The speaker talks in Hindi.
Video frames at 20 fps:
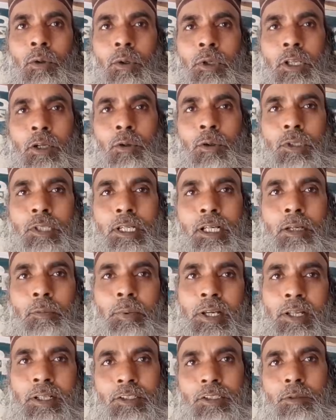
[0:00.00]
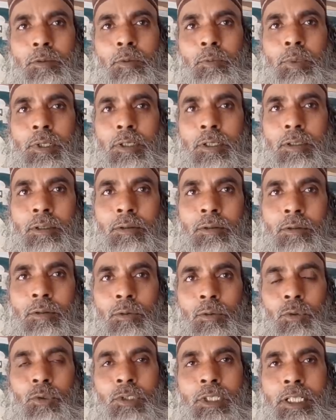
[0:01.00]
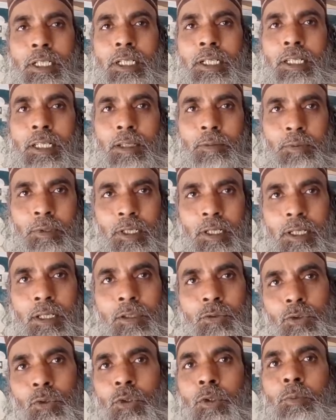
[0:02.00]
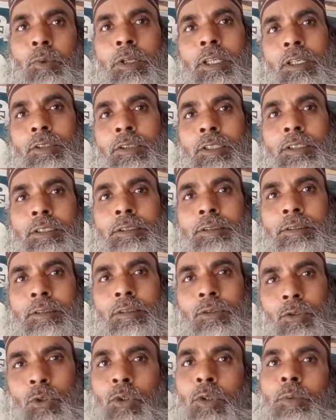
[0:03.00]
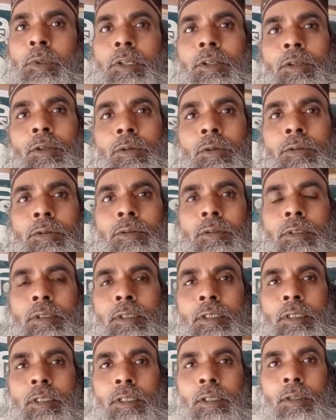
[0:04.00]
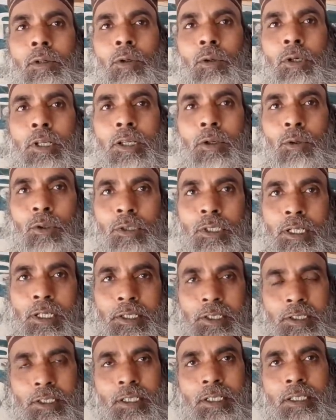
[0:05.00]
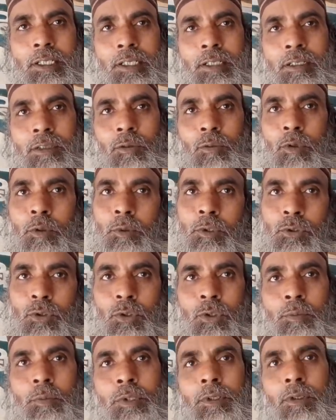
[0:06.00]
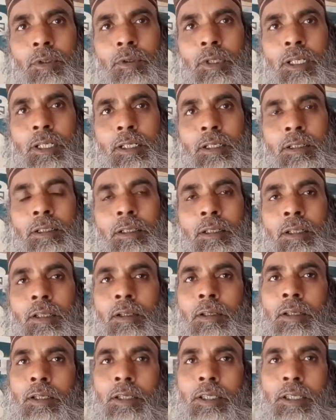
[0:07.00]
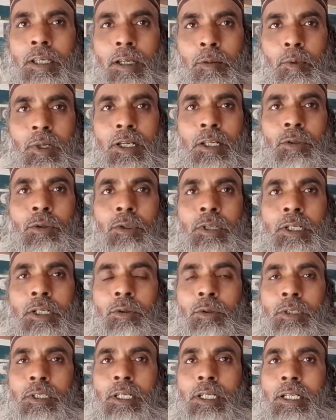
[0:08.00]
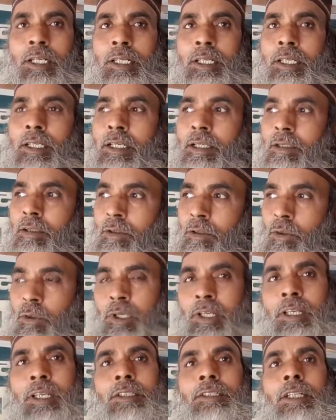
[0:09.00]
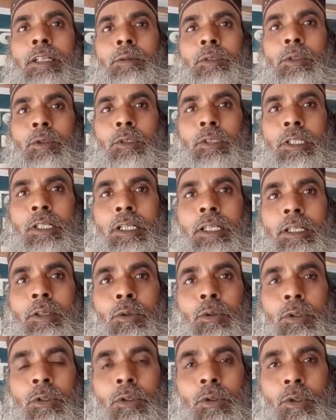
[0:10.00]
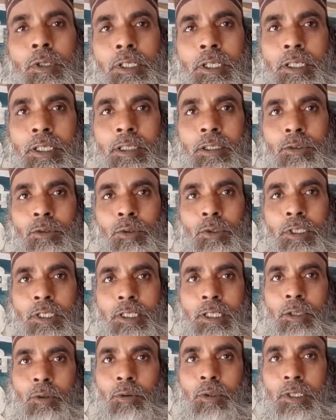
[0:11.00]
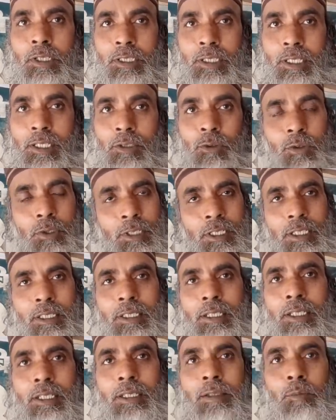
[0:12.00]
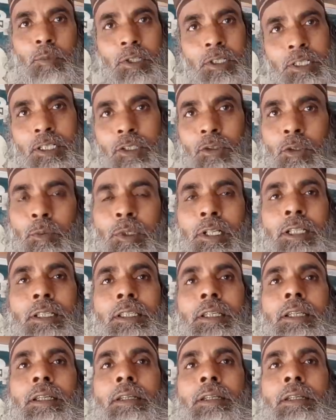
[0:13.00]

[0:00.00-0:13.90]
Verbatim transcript: और एक होता है फैंसी बम्फर उसका रेट है फ़िलहाल सौ रुपये के जी सौ रुपये किलो और एक होता है डीजल टैंक वो भी सौ रुपये किलो है ये हमारा जो रेट होता है ना ये लोहे के हिसाब से होता है लोहे के जो रेट हैं वो घटते हैं तो घटाते हैं बढ़ते हैं तो बढ़ाते